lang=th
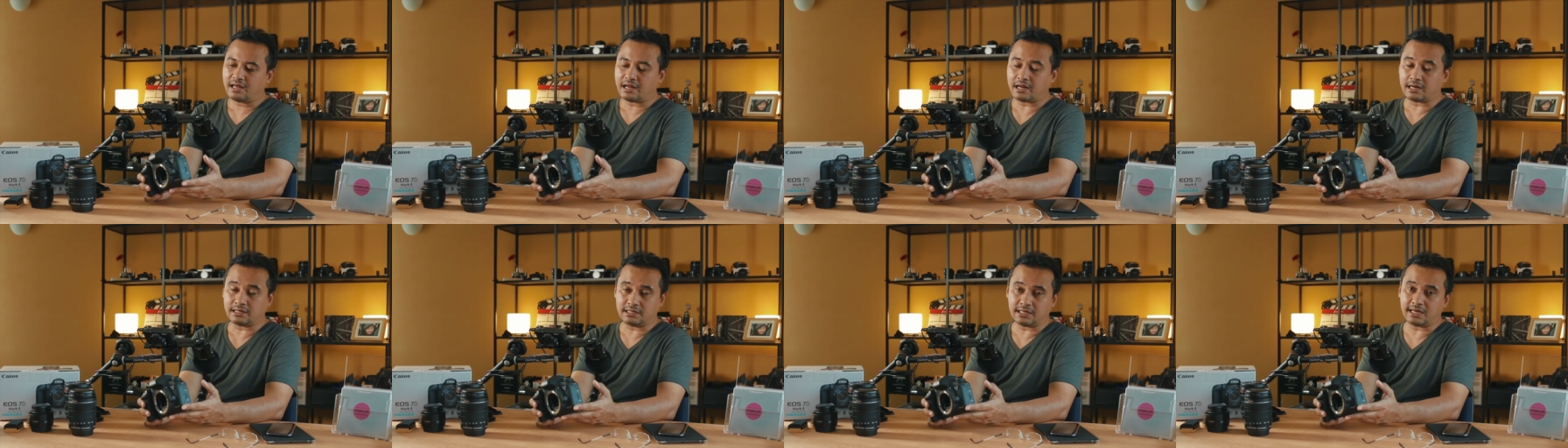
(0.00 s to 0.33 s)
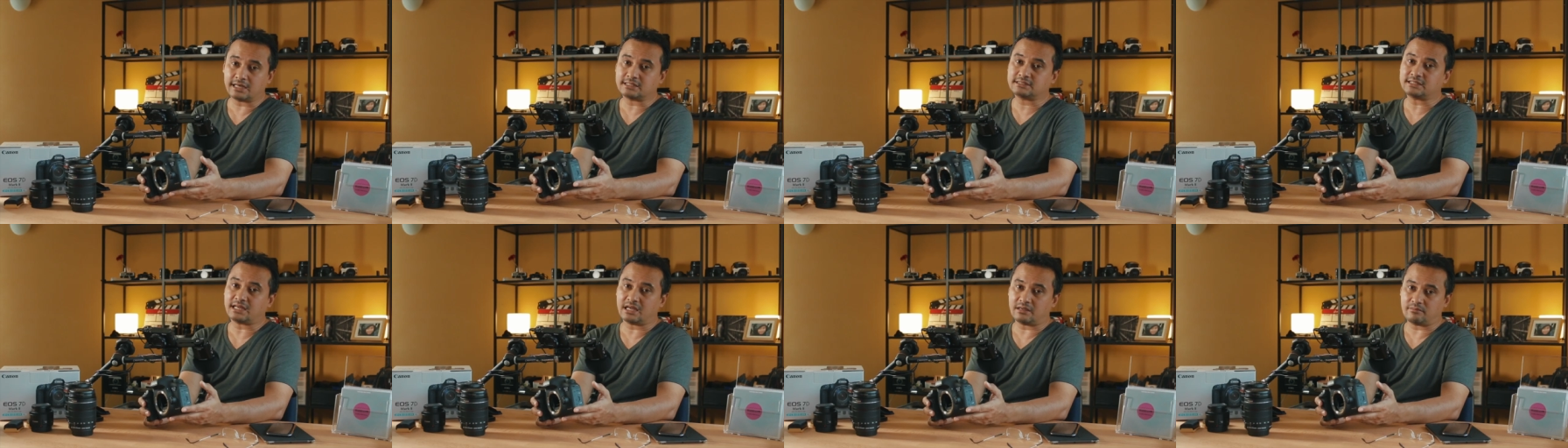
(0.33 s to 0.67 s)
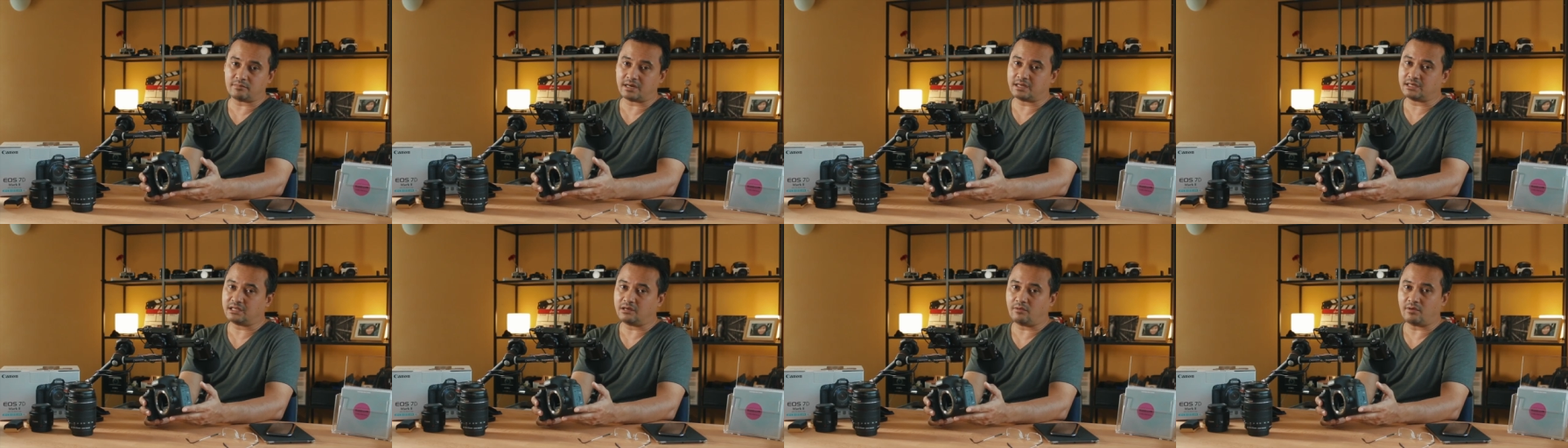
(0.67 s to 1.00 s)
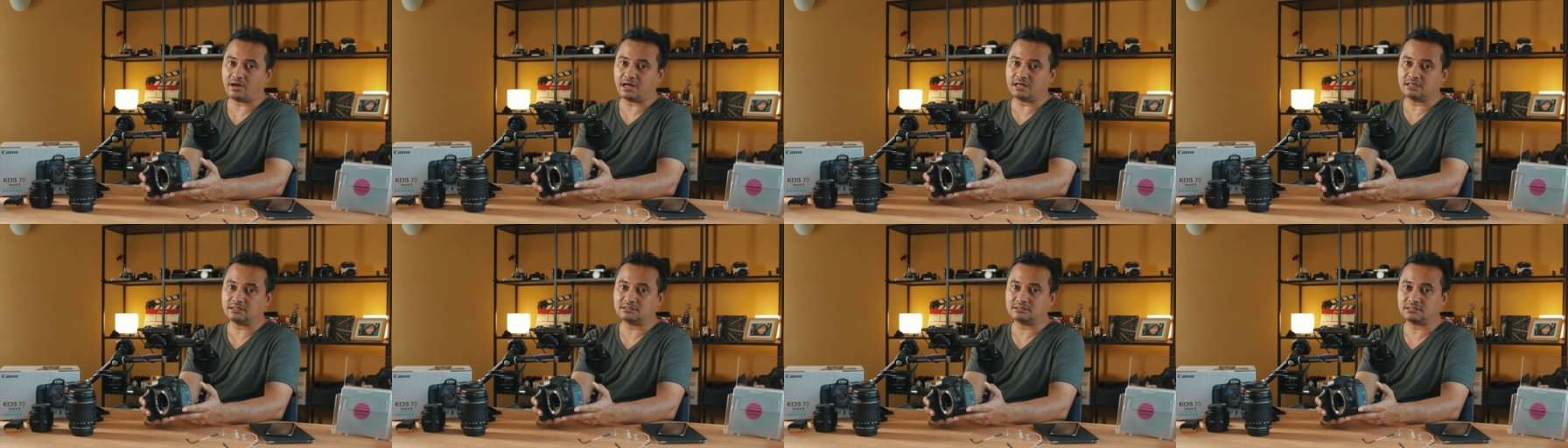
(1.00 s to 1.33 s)
หาทางใส่มาดี
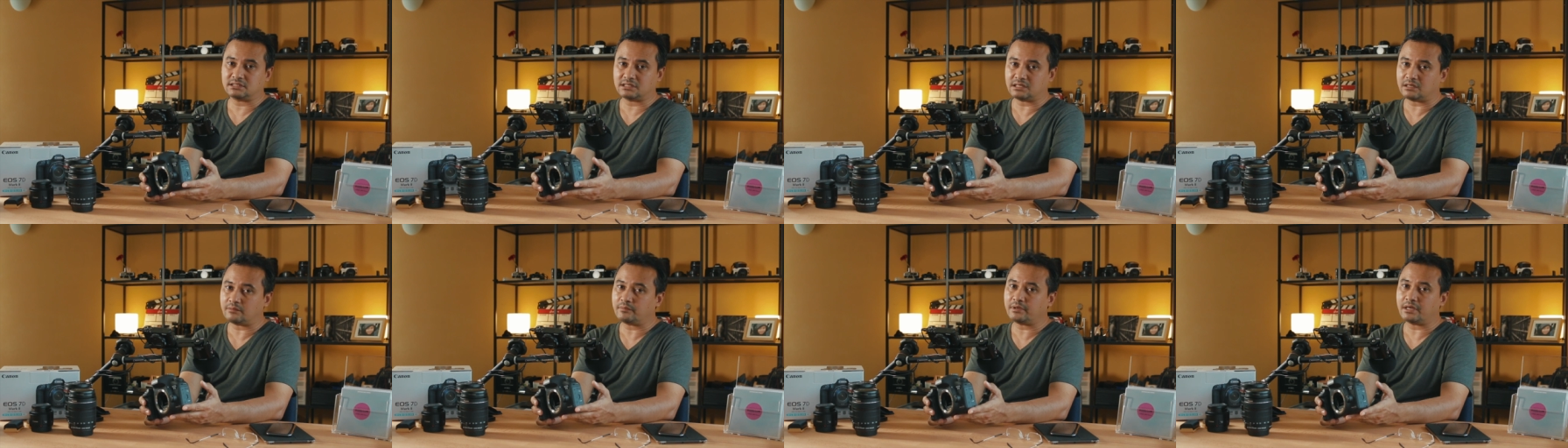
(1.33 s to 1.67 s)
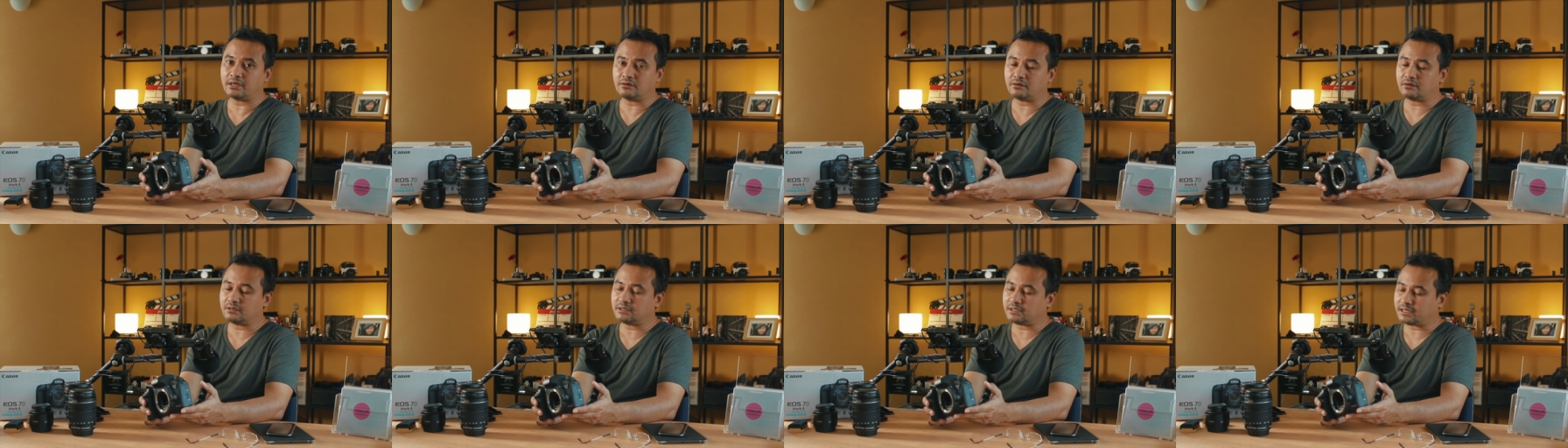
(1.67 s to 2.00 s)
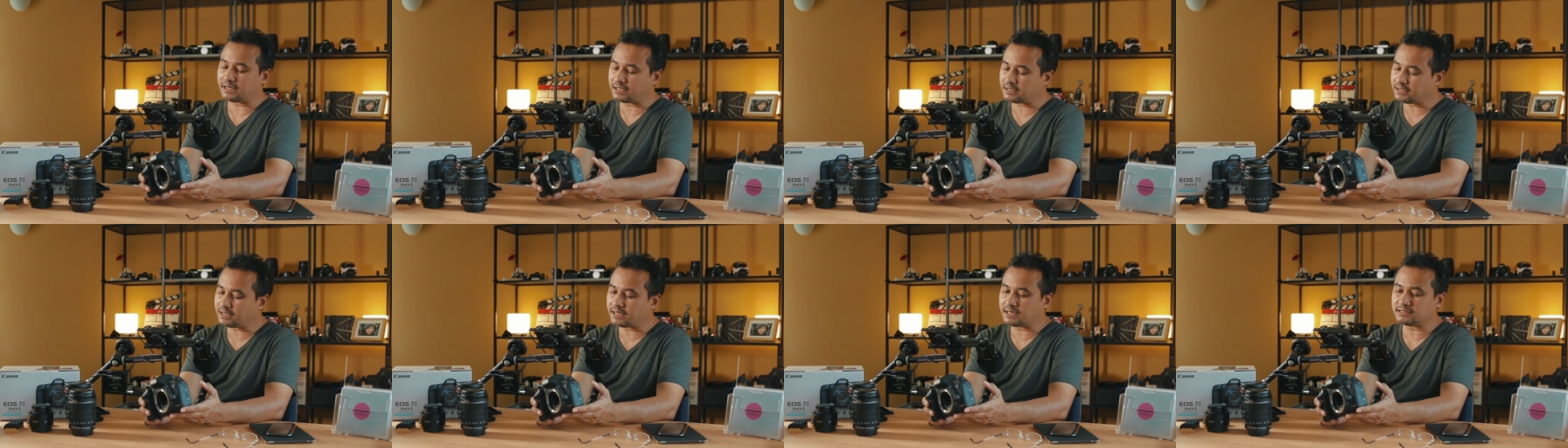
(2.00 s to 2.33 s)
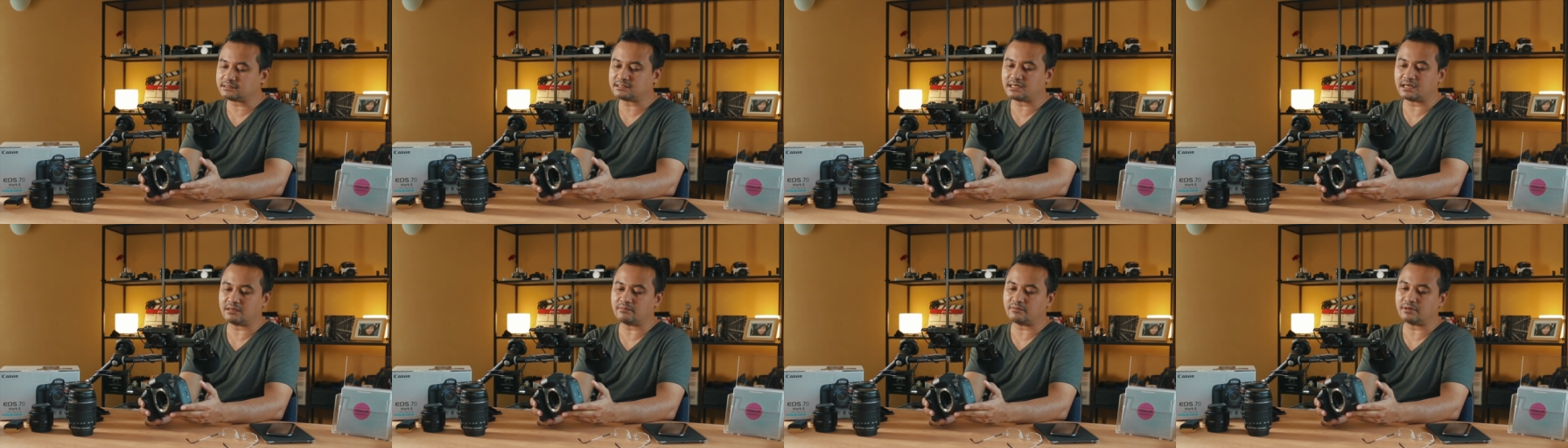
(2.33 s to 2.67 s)
กว่านะครับแคนนอนหาทาง
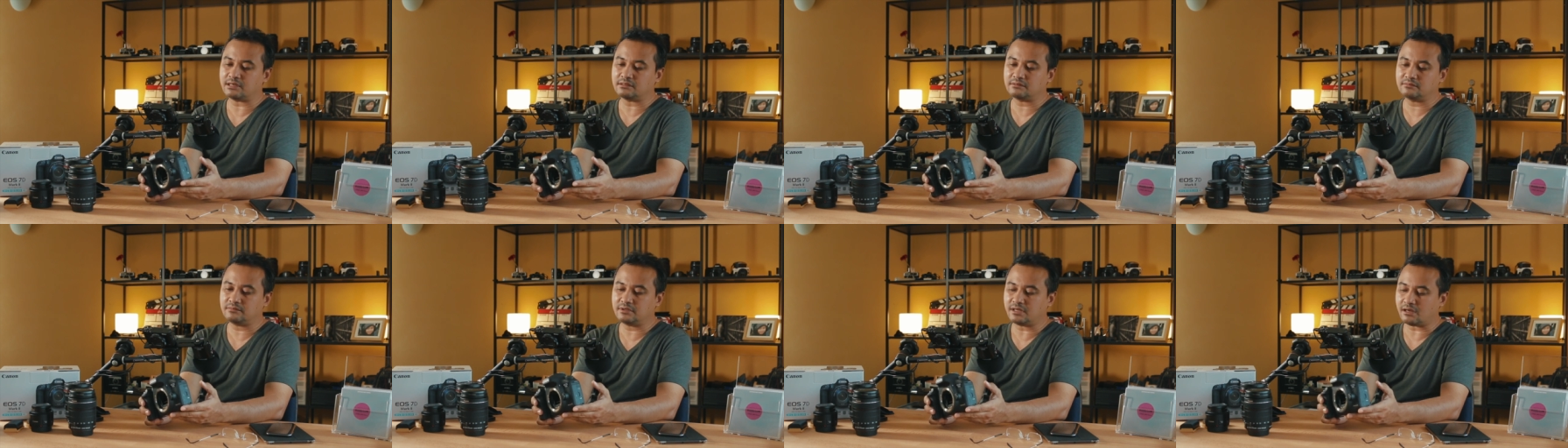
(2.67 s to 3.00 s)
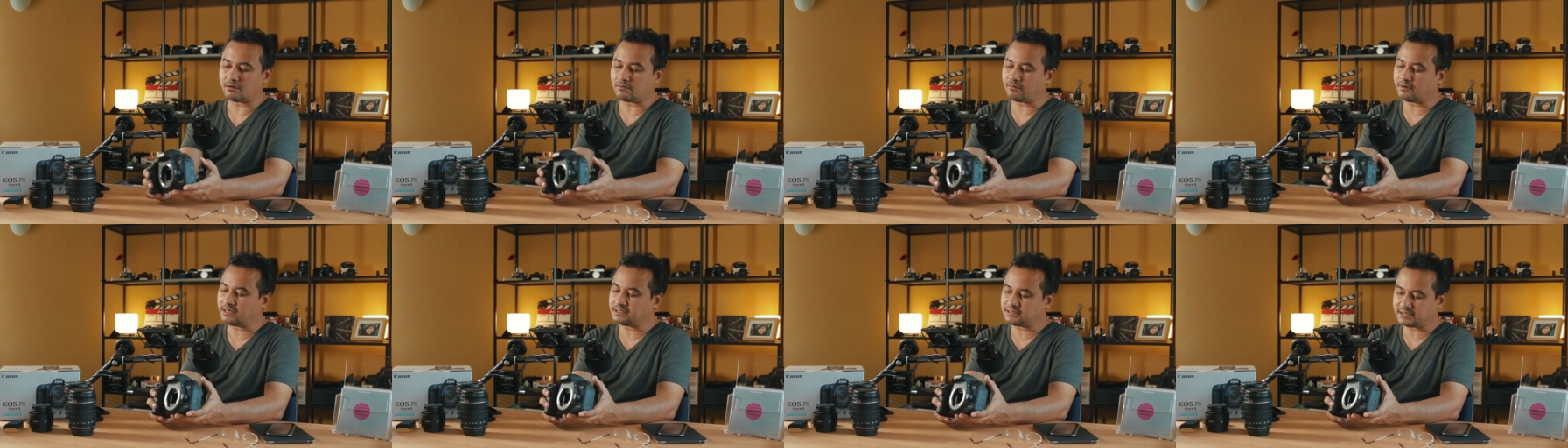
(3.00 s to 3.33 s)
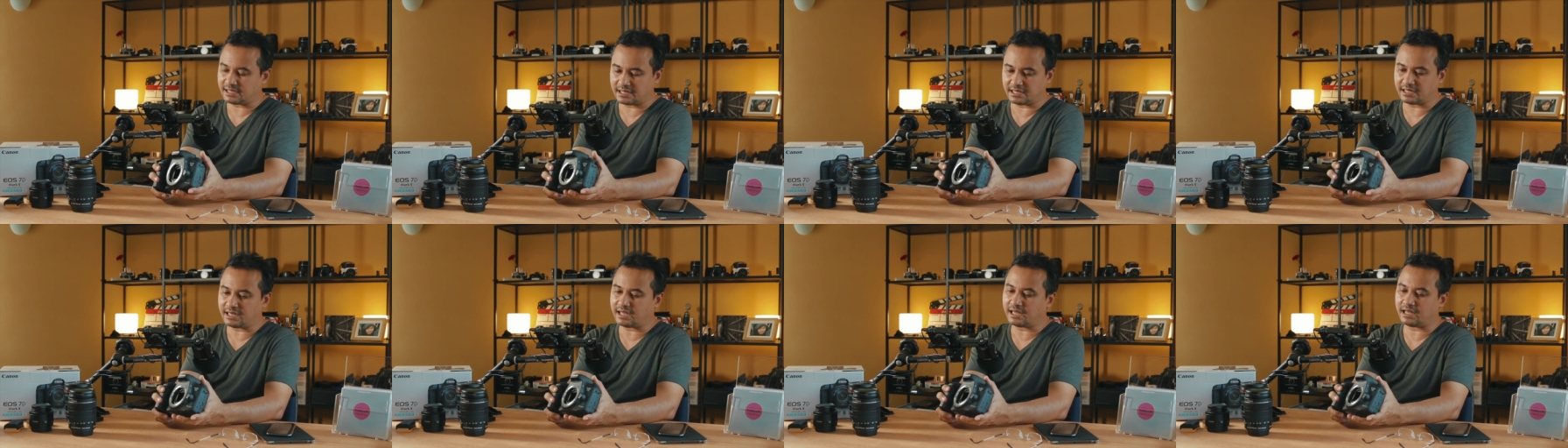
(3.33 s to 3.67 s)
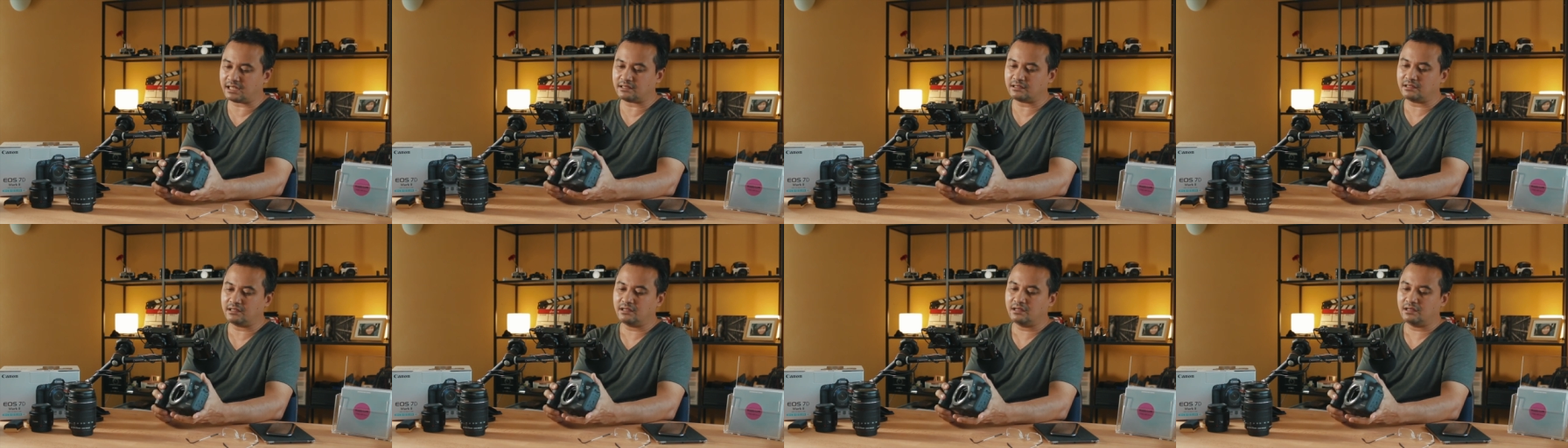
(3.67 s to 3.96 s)
ใส่มาพี่หาว่าใส่ได้